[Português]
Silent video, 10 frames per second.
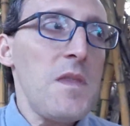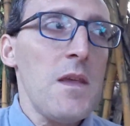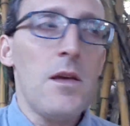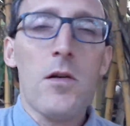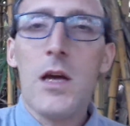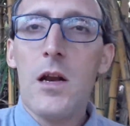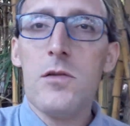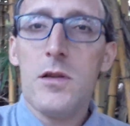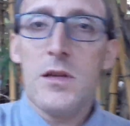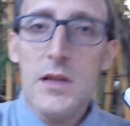E eu
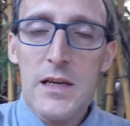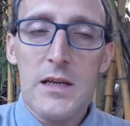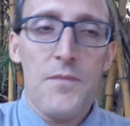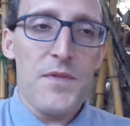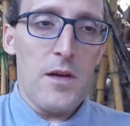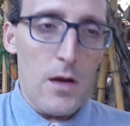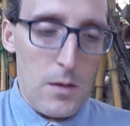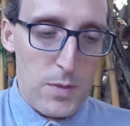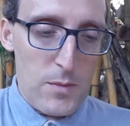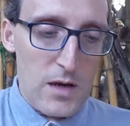quero,
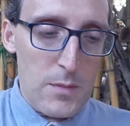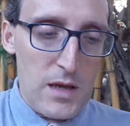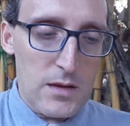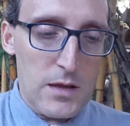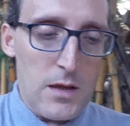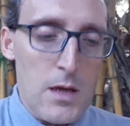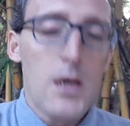primeiramente,